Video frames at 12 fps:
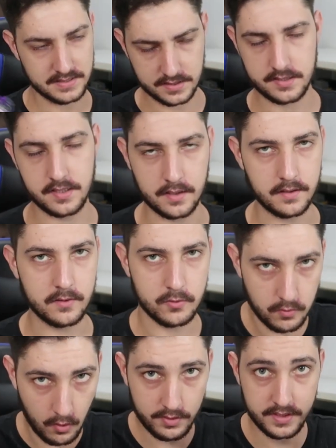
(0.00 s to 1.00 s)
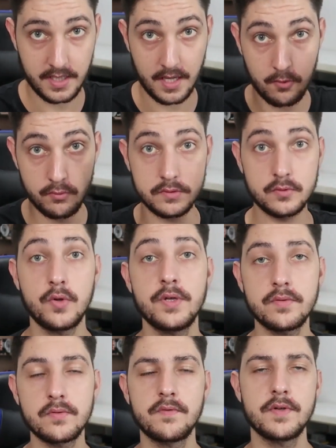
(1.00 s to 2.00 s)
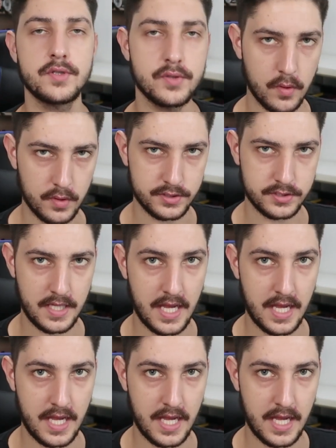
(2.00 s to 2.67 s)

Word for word: Mas assim, qual que é o intuito do vídeo de hoje?